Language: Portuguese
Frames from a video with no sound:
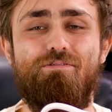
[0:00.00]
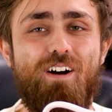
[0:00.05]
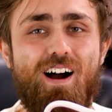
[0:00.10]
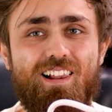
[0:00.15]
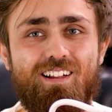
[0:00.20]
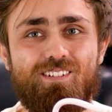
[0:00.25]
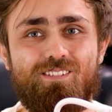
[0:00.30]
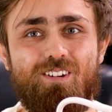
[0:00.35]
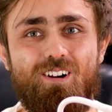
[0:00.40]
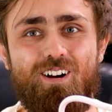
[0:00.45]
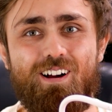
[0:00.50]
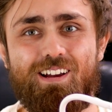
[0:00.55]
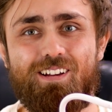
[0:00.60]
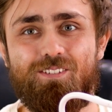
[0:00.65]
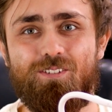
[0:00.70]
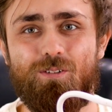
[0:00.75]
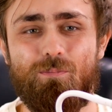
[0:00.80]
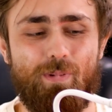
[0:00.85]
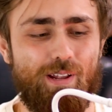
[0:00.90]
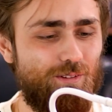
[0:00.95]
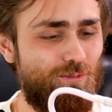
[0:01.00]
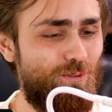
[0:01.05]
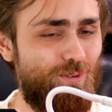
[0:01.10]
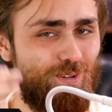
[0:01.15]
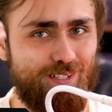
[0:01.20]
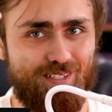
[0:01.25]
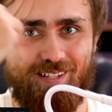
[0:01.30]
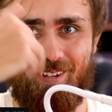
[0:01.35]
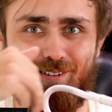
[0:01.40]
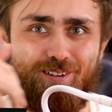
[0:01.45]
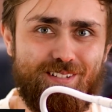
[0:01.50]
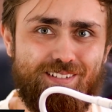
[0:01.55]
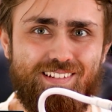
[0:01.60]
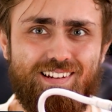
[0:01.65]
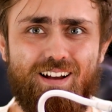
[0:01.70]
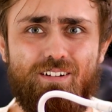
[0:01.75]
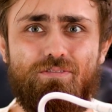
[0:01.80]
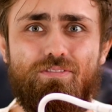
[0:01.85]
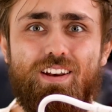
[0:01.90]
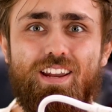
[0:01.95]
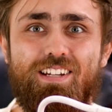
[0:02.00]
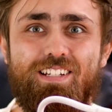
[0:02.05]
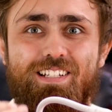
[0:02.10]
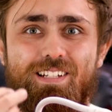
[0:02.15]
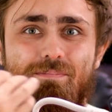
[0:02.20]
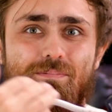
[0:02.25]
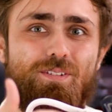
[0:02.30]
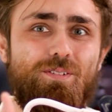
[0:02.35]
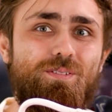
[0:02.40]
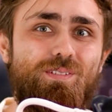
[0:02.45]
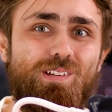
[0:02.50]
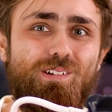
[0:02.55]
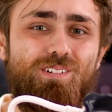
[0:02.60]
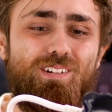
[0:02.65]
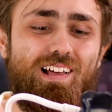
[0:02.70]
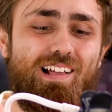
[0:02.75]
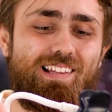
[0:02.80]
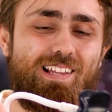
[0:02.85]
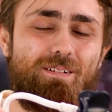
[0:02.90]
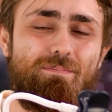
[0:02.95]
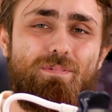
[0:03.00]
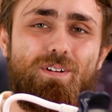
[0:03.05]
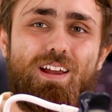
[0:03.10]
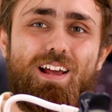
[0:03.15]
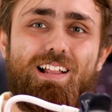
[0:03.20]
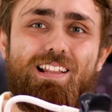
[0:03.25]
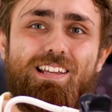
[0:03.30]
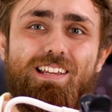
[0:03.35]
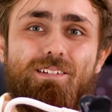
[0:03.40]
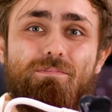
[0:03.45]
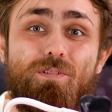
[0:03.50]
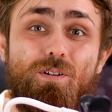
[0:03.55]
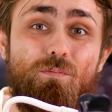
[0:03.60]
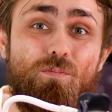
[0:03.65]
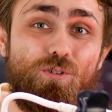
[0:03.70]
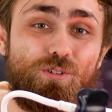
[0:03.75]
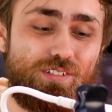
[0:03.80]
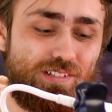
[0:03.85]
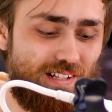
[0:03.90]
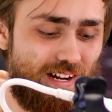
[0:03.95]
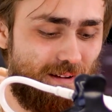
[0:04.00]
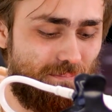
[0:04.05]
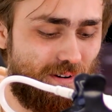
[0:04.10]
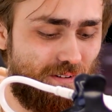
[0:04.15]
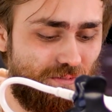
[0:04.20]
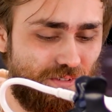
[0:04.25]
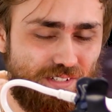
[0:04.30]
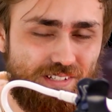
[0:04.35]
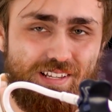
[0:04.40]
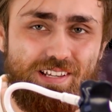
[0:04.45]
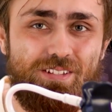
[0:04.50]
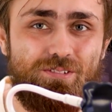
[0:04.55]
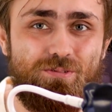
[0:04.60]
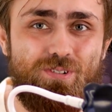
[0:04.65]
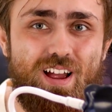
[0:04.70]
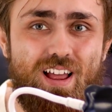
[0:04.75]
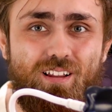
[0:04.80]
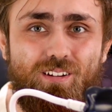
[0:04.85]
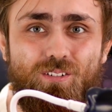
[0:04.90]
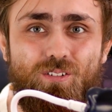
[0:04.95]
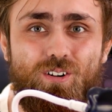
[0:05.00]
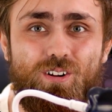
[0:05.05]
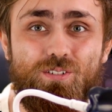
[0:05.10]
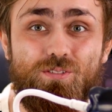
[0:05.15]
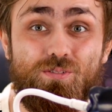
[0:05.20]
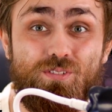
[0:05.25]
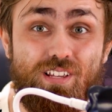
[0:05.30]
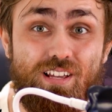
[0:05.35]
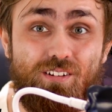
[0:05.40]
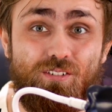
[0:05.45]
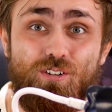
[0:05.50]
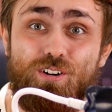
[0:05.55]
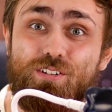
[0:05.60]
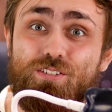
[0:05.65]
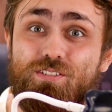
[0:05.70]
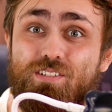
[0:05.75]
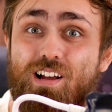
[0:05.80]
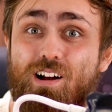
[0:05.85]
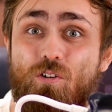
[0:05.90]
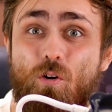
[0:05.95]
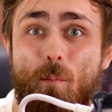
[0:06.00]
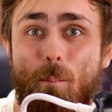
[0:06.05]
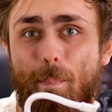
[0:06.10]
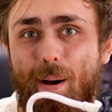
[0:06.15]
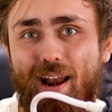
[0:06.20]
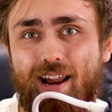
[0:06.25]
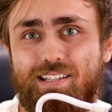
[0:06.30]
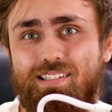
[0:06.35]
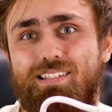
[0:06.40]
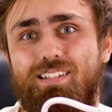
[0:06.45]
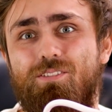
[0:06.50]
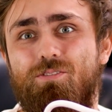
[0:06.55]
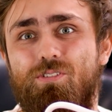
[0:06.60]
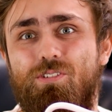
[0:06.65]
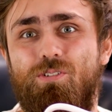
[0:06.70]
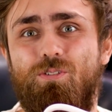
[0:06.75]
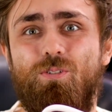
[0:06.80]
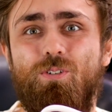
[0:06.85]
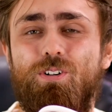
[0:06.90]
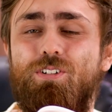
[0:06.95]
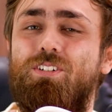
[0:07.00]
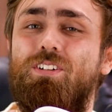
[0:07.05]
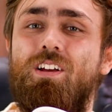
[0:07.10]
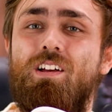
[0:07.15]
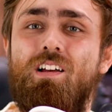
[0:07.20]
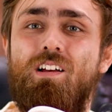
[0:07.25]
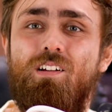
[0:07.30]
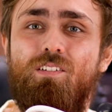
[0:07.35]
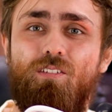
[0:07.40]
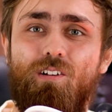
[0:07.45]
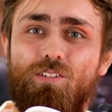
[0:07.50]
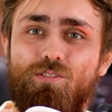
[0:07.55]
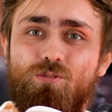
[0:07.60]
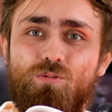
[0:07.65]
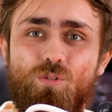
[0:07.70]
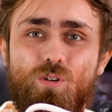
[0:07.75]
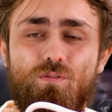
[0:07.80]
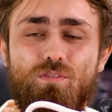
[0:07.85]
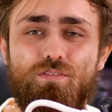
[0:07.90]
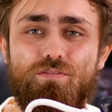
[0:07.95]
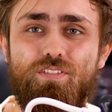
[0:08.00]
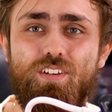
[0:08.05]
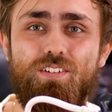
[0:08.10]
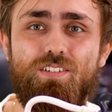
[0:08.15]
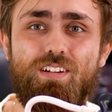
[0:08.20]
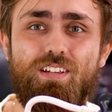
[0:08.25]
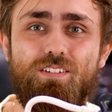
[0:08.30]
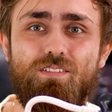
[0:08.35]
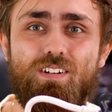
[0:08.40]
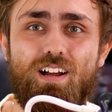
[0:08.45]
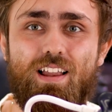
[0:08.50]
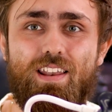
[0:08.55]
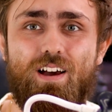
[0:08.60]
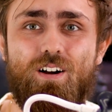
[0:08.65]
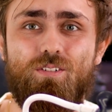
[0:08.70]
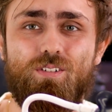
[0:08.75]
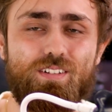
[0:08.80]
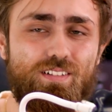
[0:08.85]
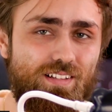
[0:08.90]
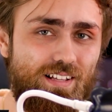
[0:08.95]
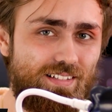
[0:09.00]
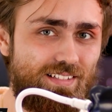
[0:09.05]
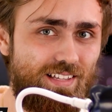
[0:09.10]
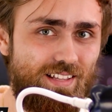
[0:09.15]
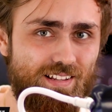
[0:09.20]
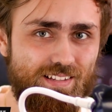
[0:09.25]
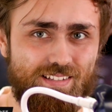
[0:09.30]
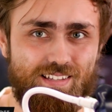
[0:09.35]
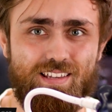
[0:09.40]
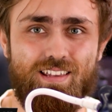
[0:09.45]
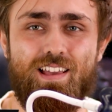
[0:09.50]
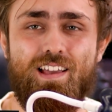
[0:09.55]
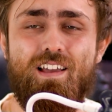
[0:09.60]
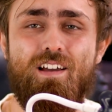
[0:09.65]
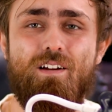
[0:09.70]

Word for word: Fala Clocker, tudo bem? Tô com esse negócio aqui na frente, né? Porque o celular tá apoiado aqui para eu mostrar para vocês o relógio, os relógios da comparação de hoje, nosso novo vídeo aqui no canal que tá sendo assim